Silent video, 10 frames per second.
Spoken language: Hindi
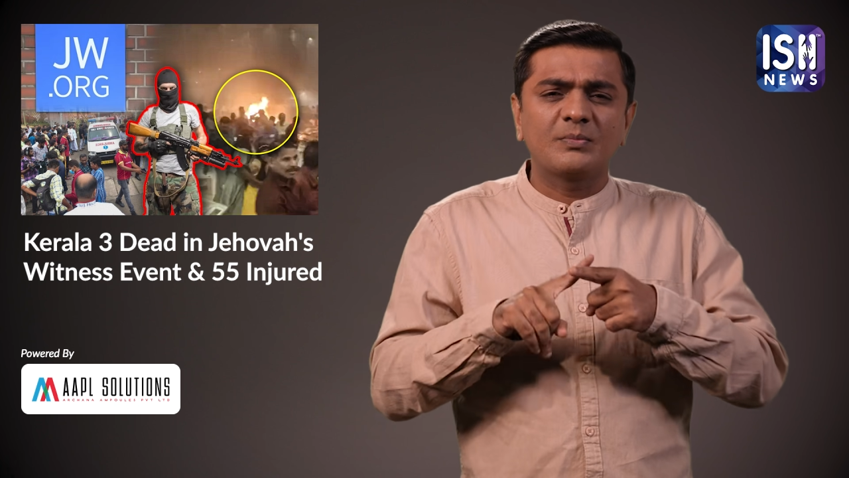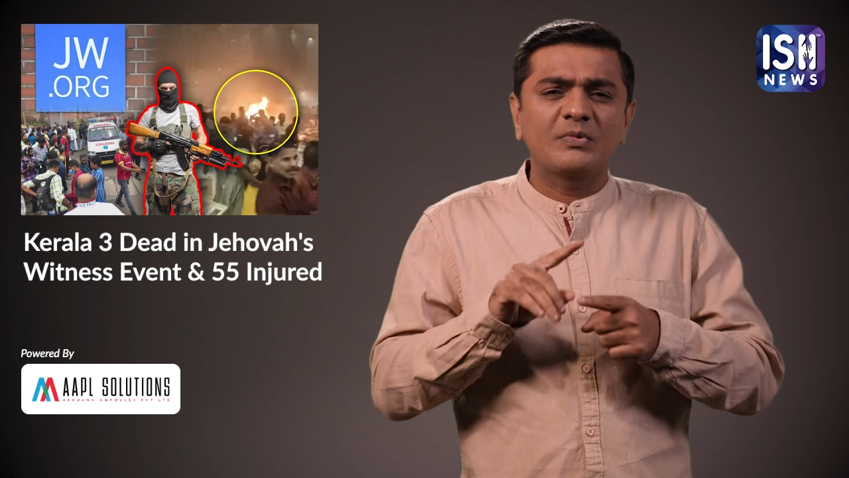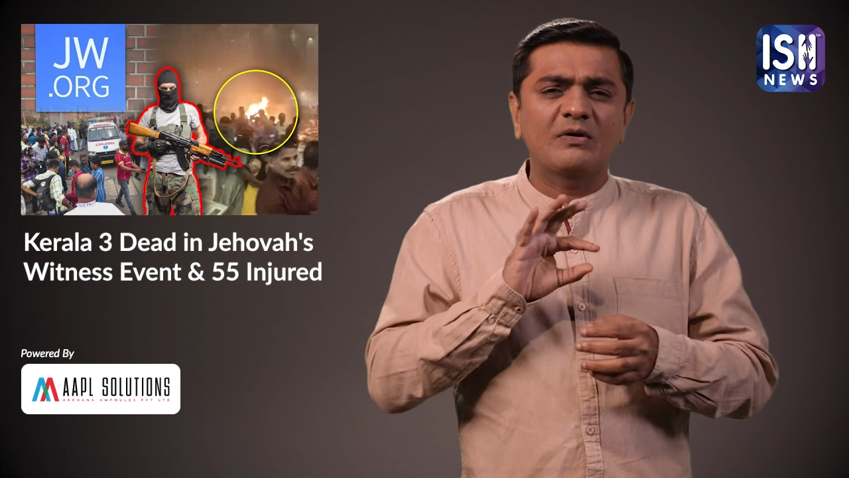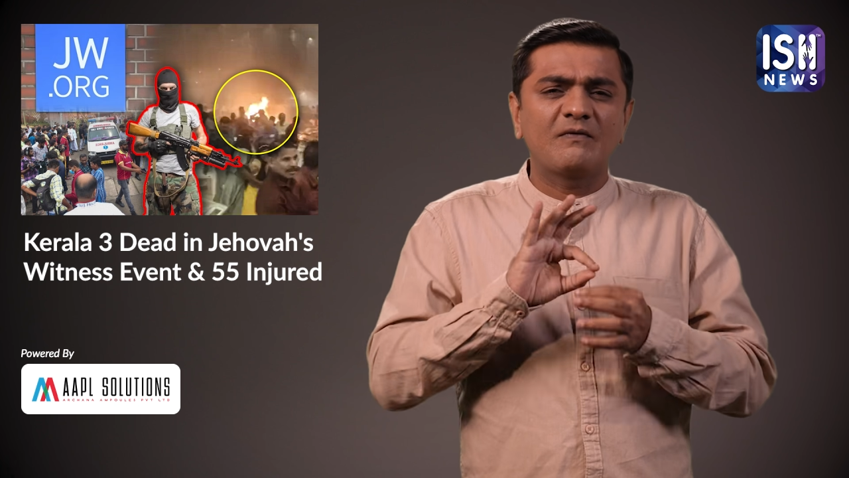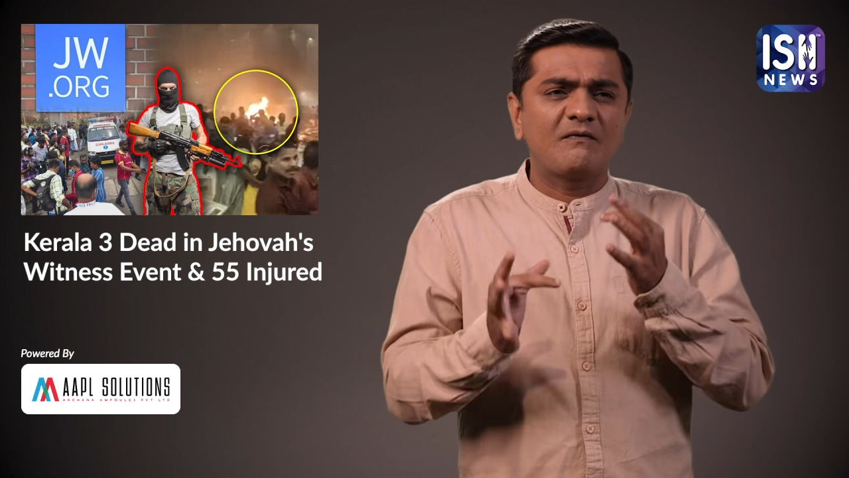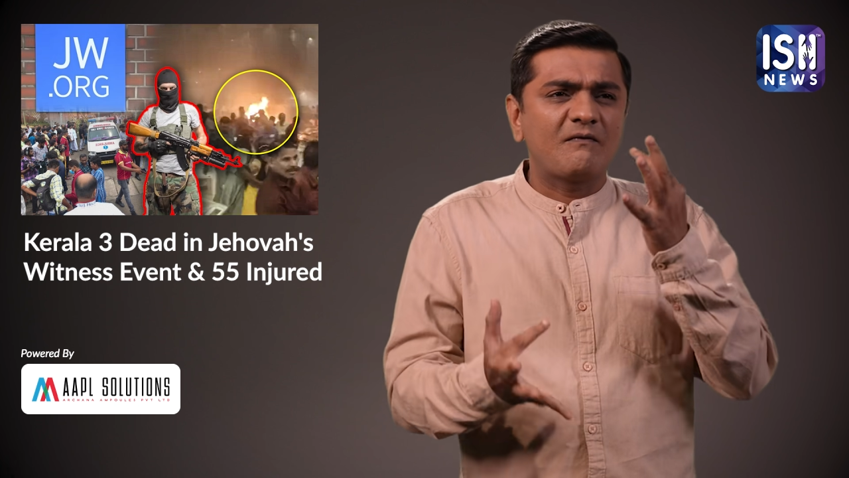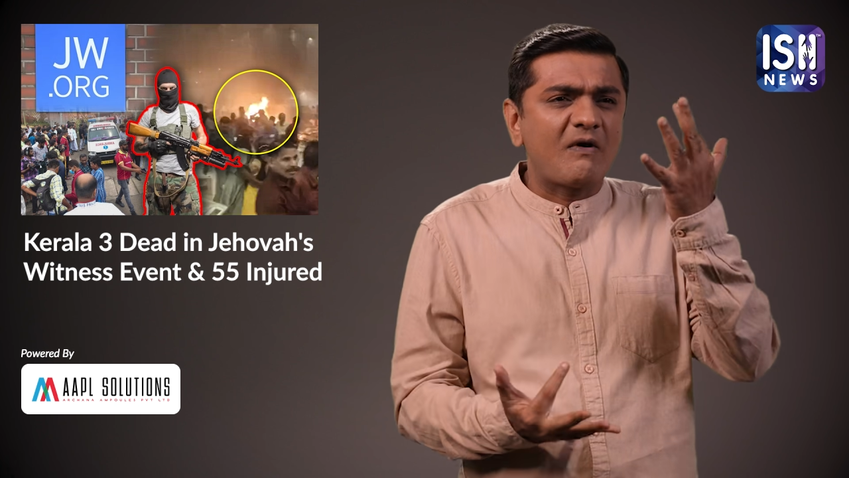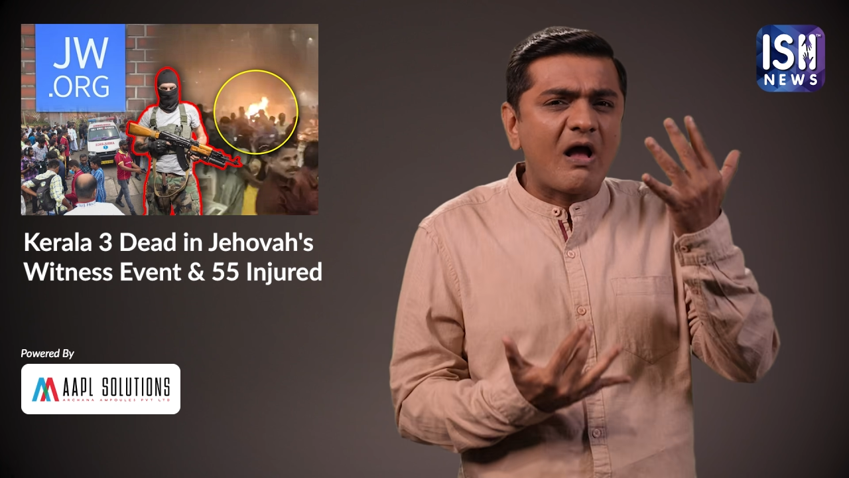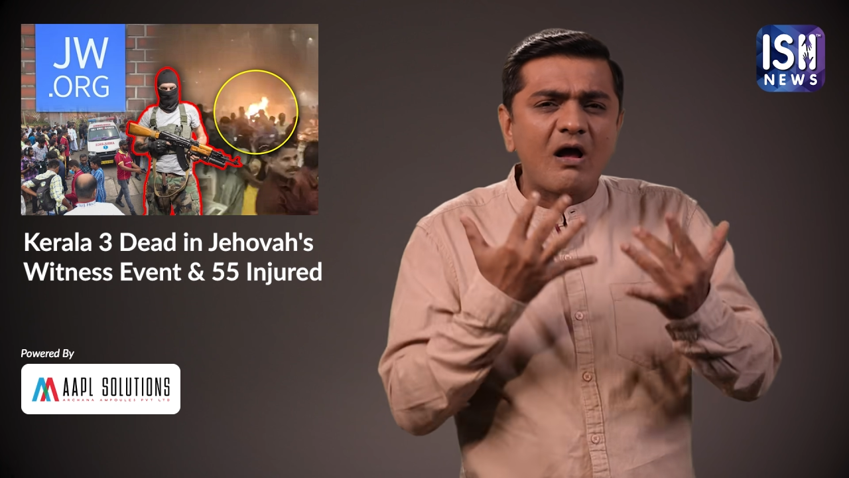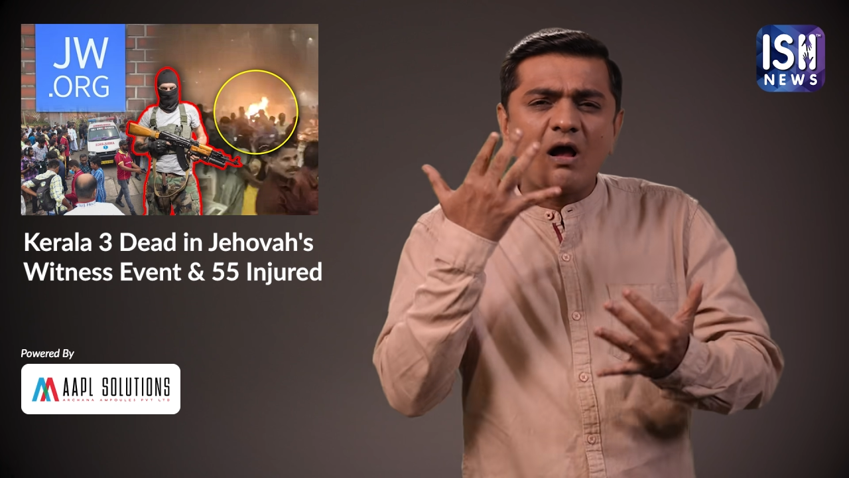टीवी
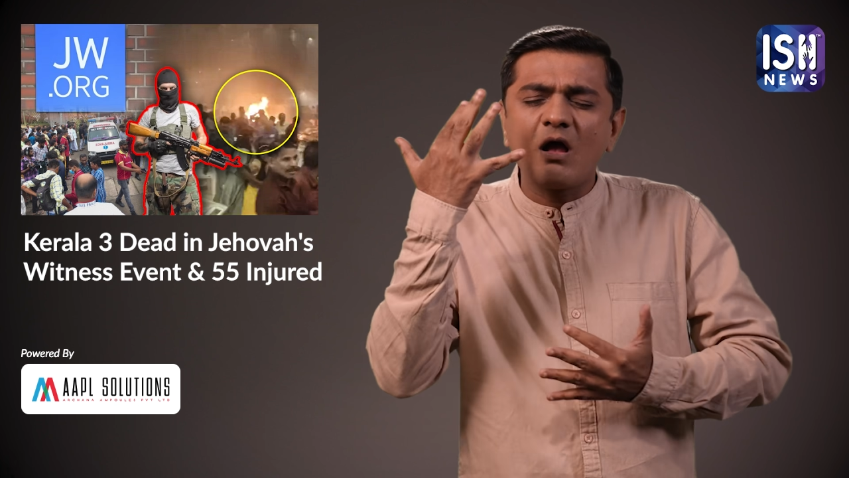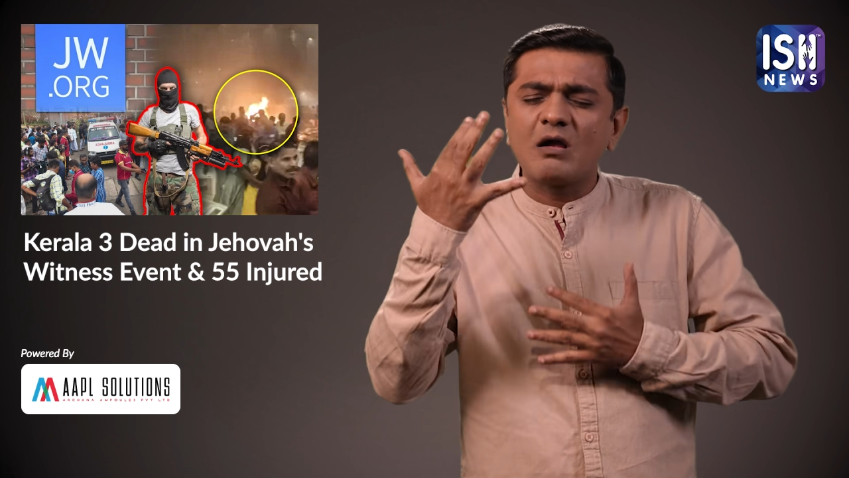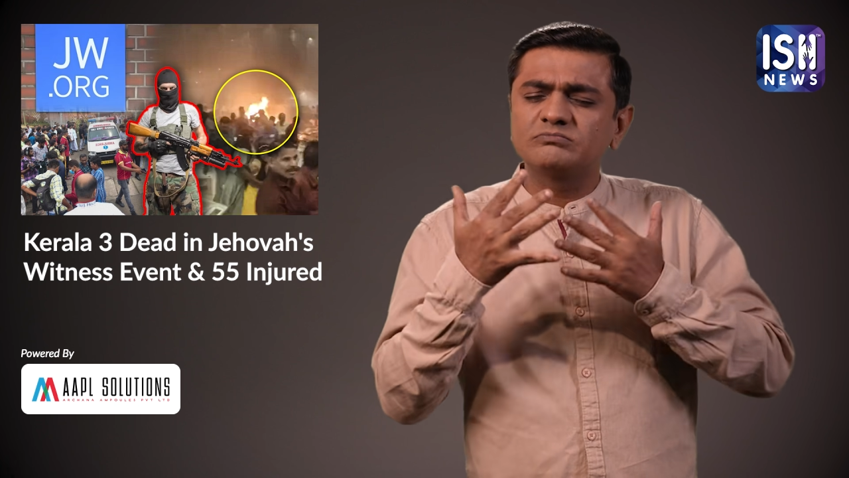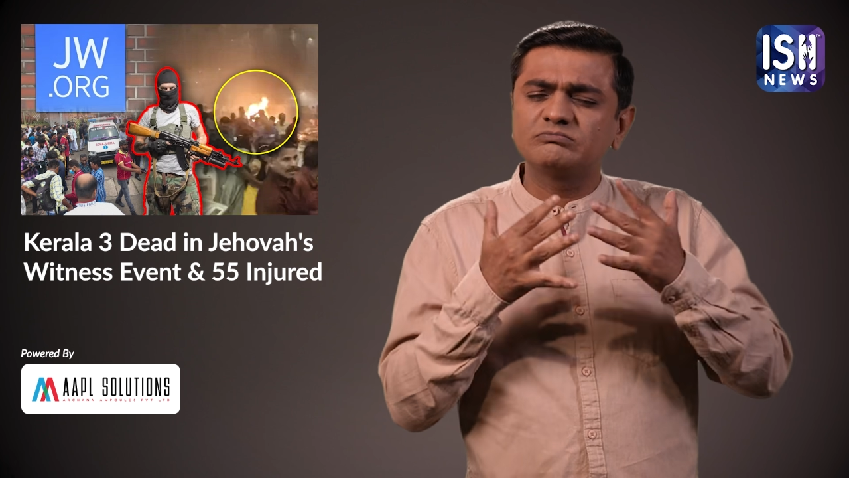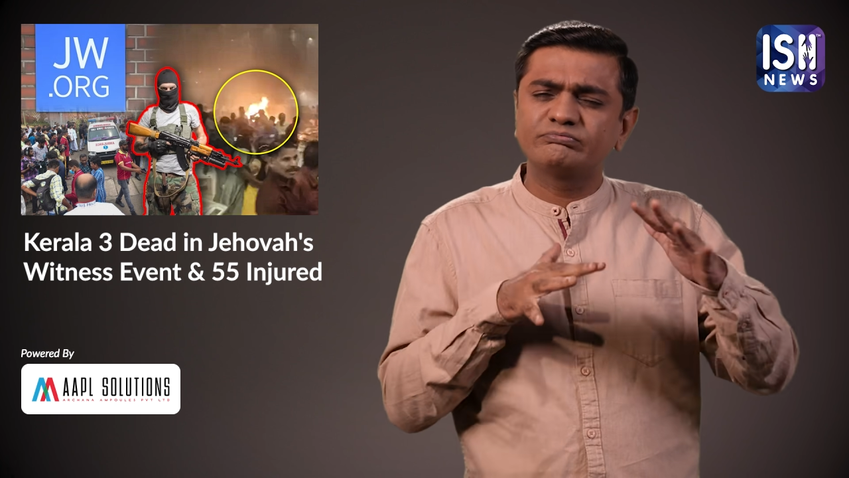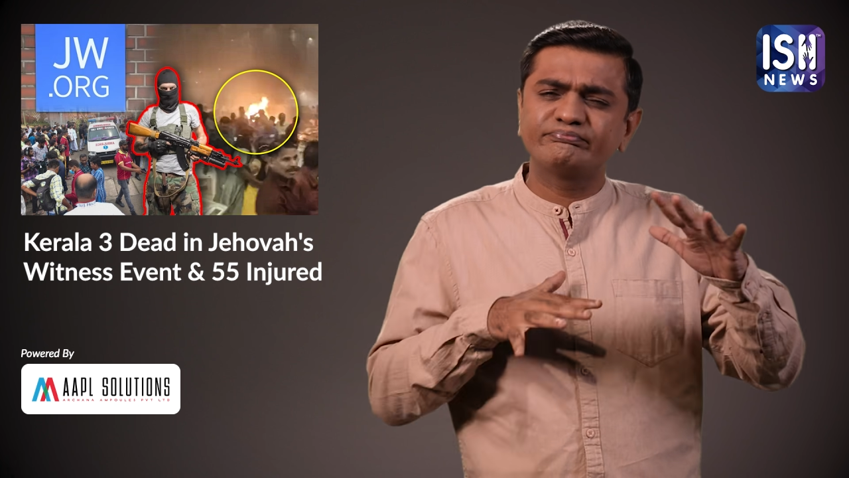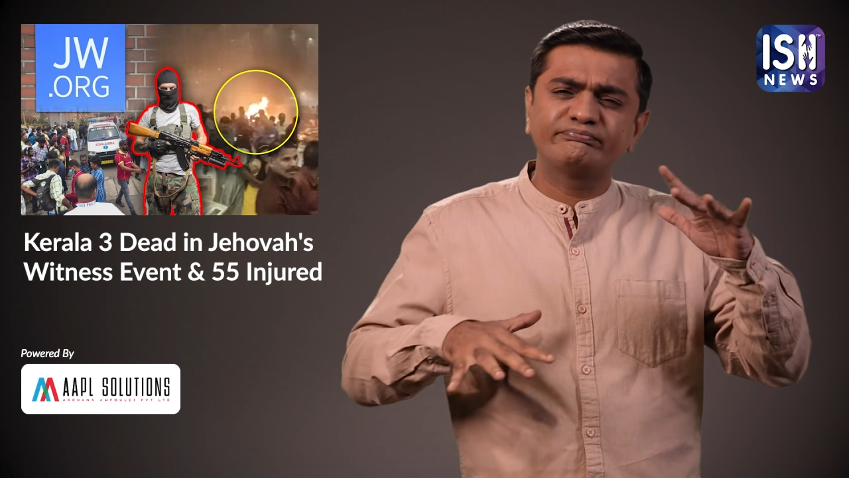दृश्यों में चारों